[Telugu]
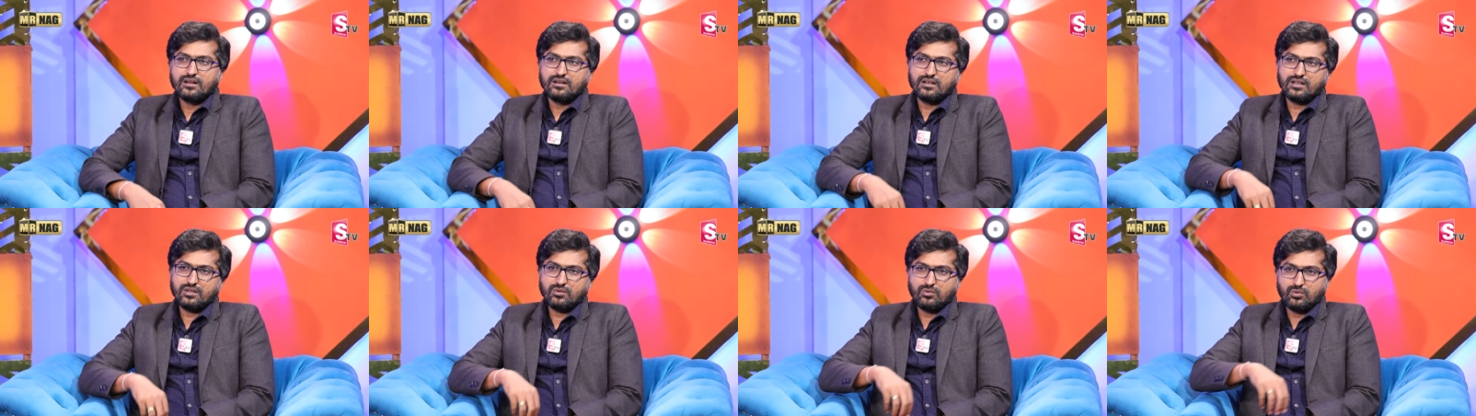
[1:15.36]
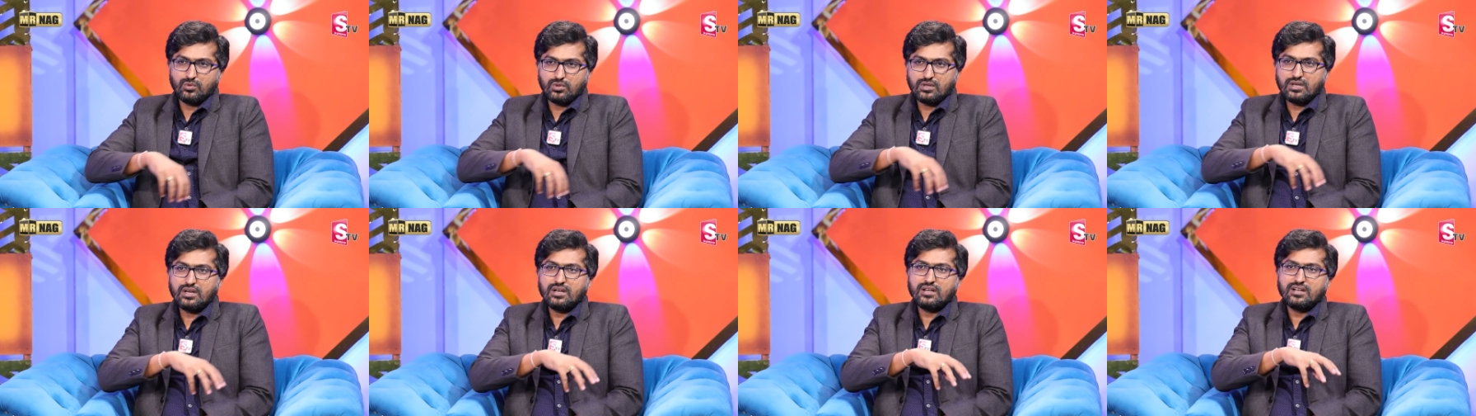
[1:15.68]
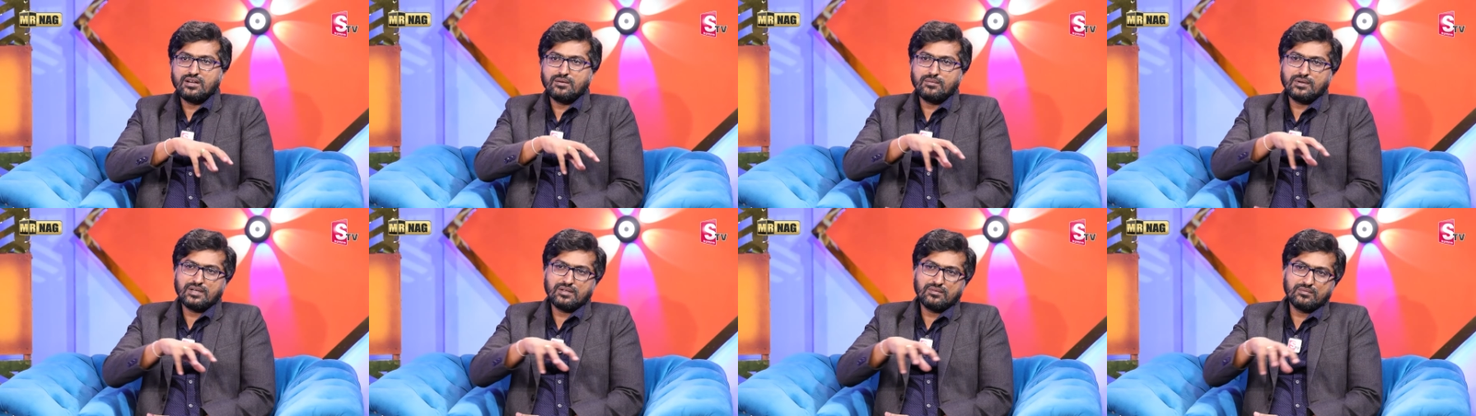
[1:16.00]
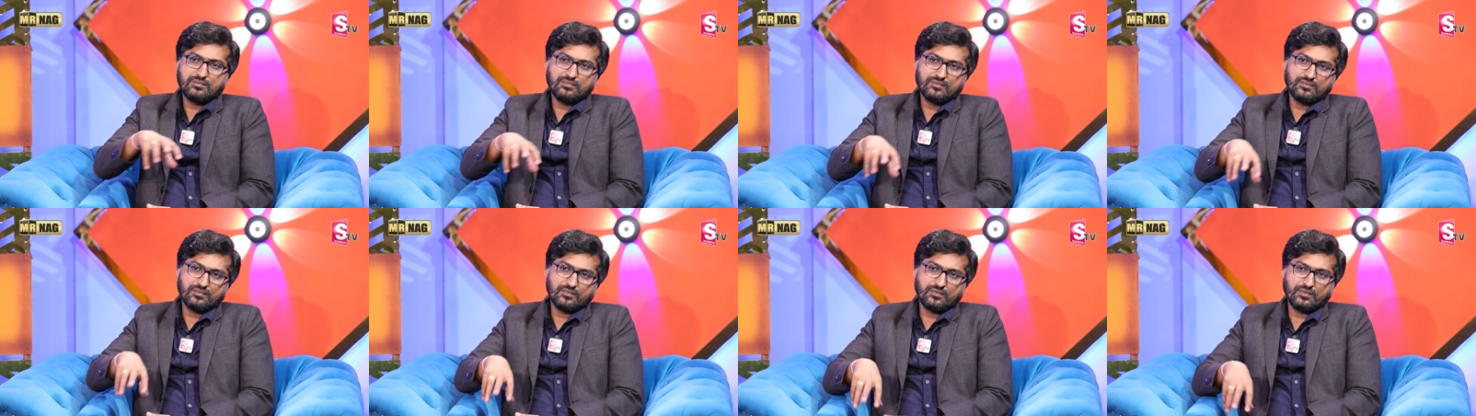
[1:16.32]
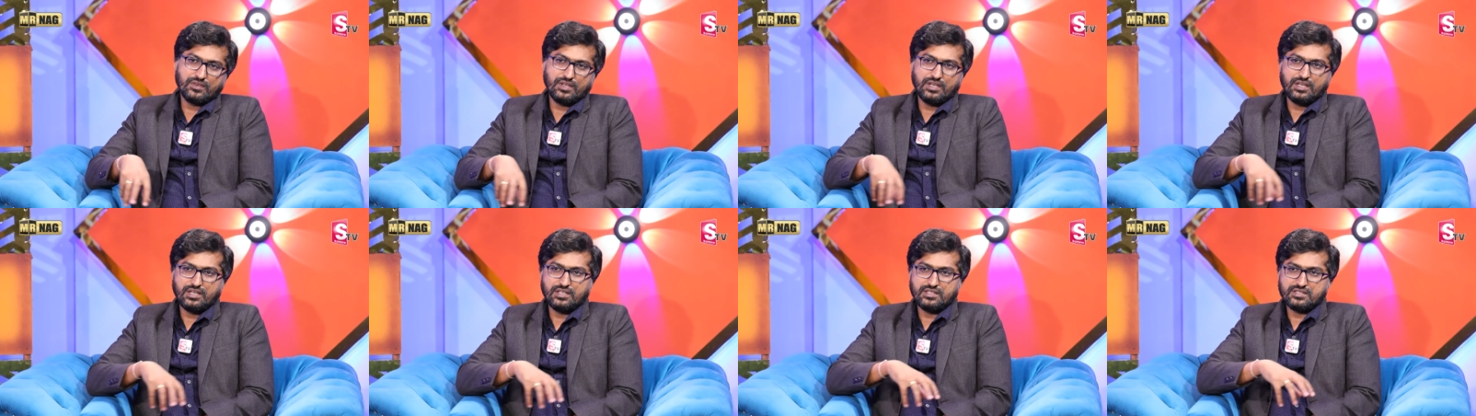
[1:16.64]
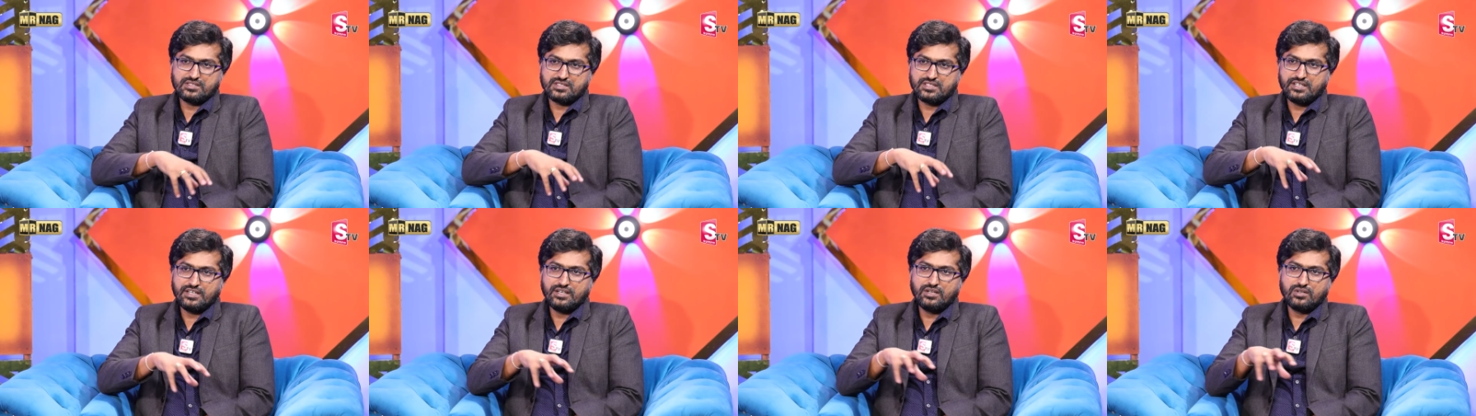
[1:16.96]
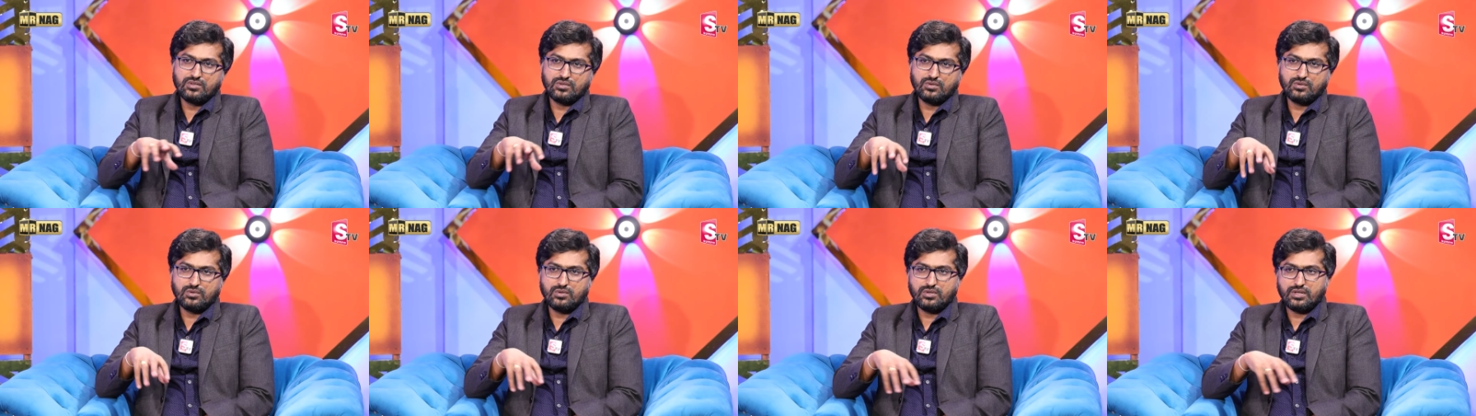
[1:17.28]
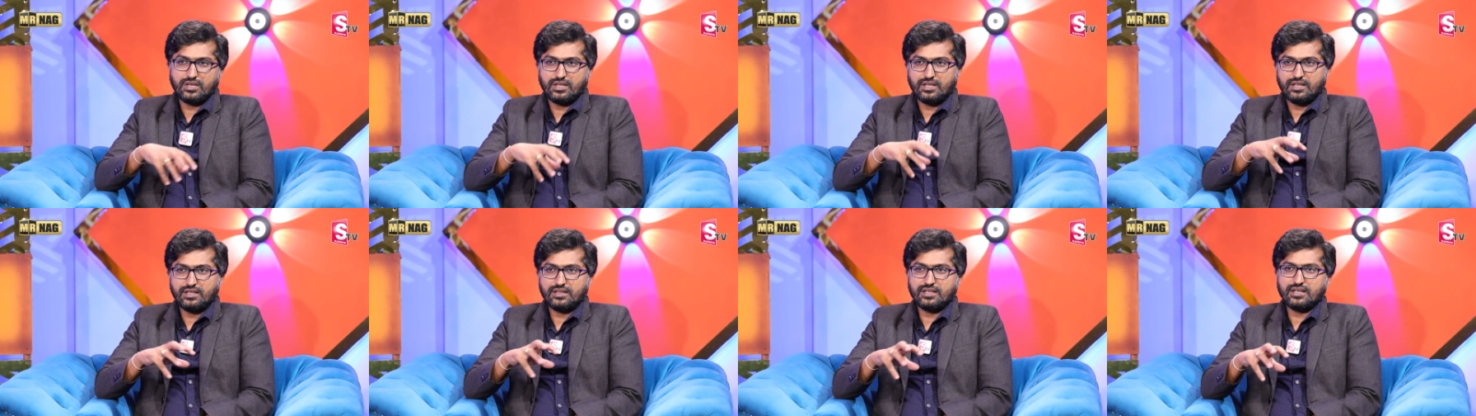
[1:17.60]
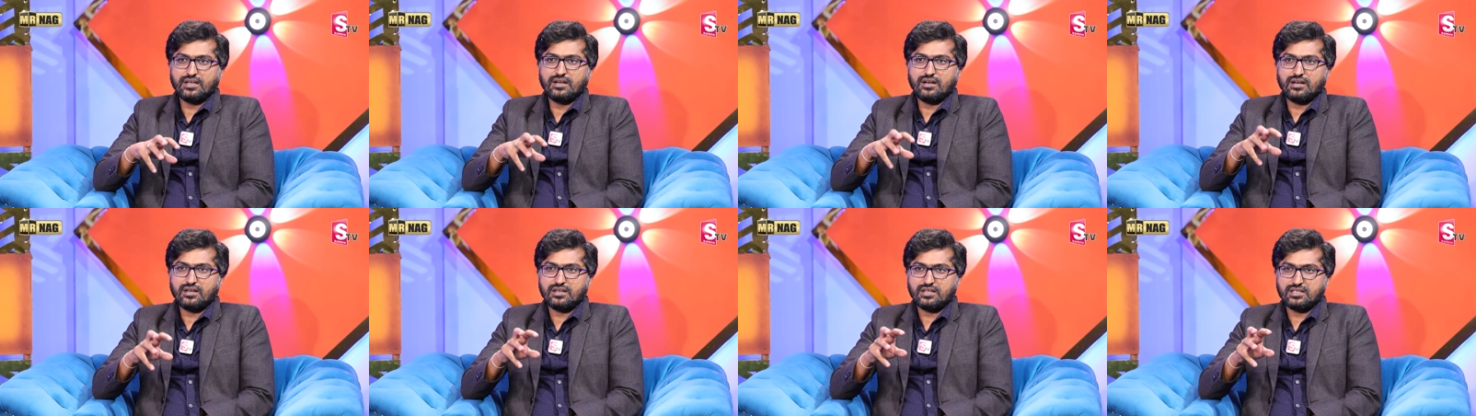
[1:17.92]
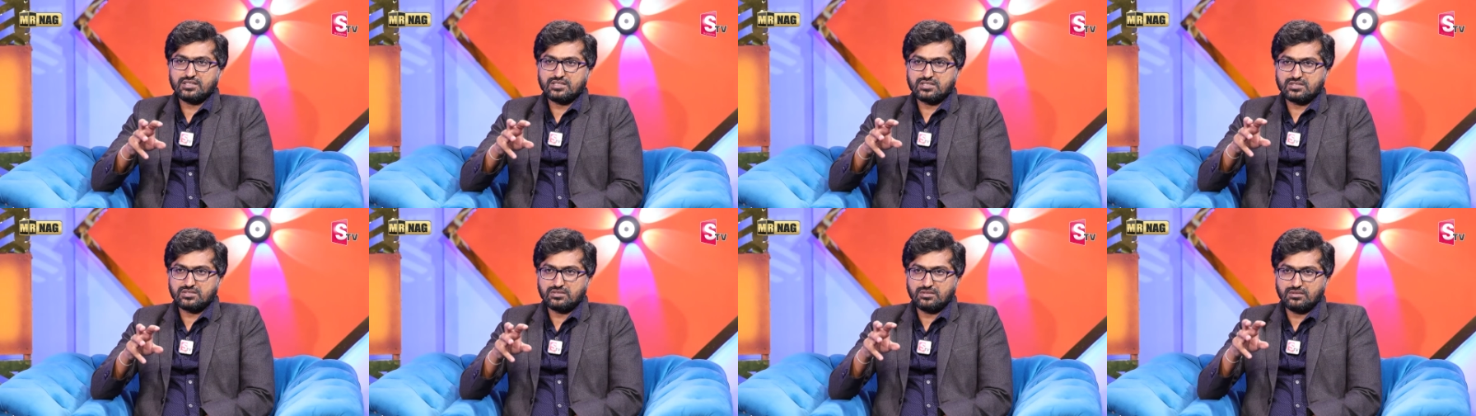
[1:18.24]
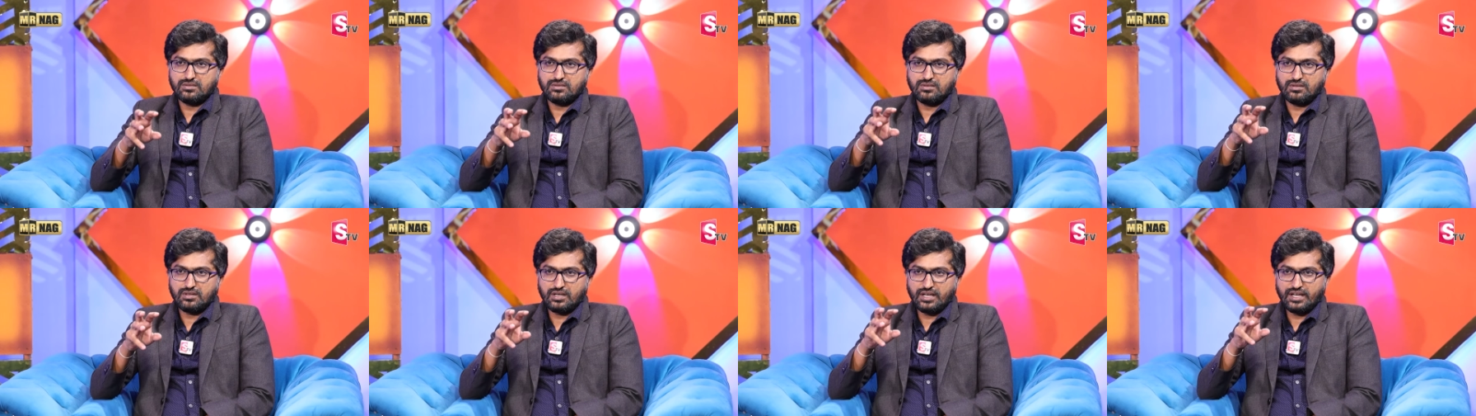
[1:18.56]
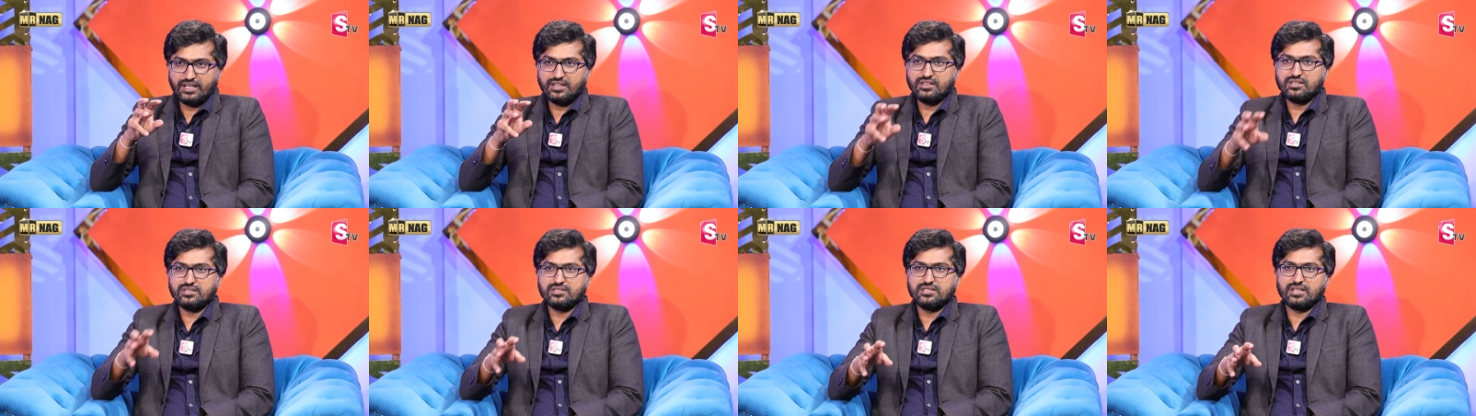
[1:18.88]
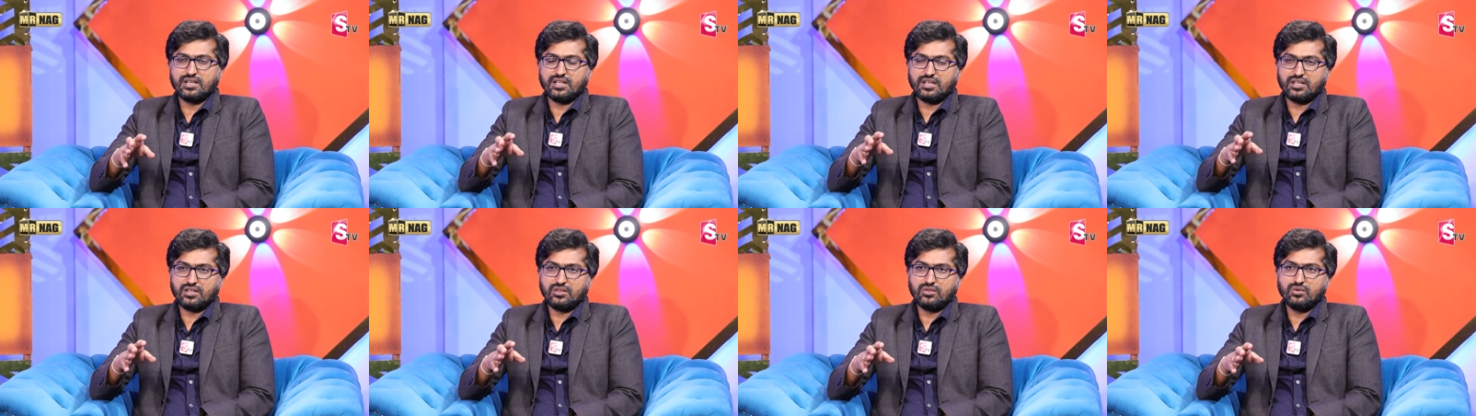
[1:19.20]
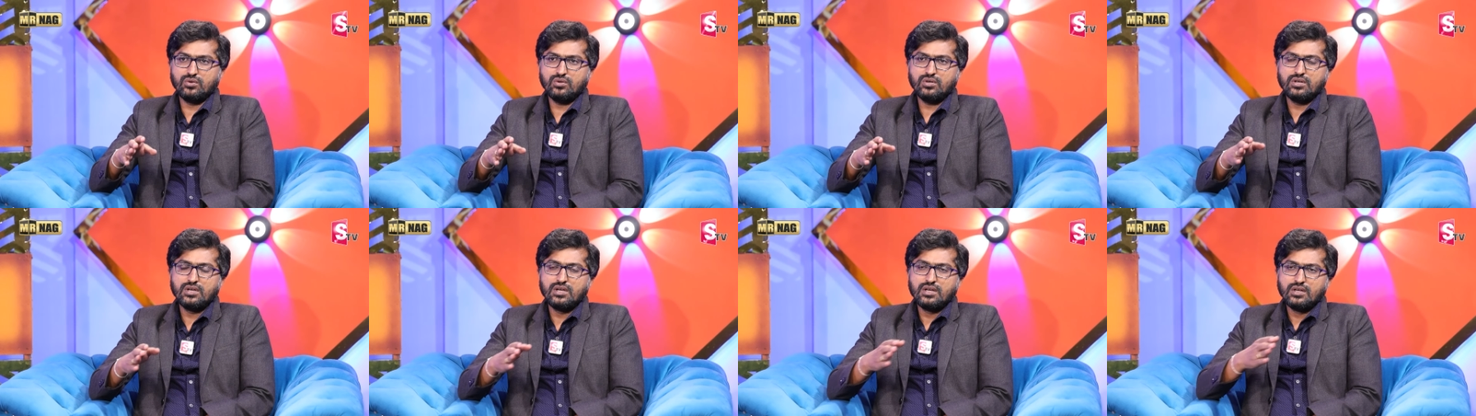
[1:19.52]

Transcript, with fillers: అంటే ఓవరాల్గా మనం ఈ ఇన్సిడెంట్ ఏదైతే ఆగస్టు నైన్త్ జరిగిందో